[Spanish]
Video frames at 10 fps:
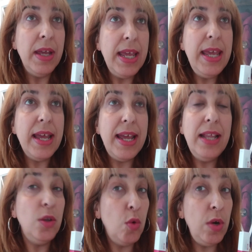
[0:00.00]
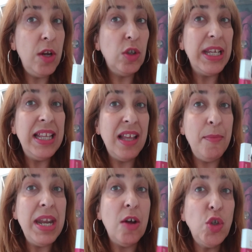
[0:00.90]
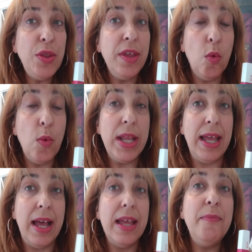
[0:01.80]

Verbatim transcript: y en Druni lo tienen también a 8.50.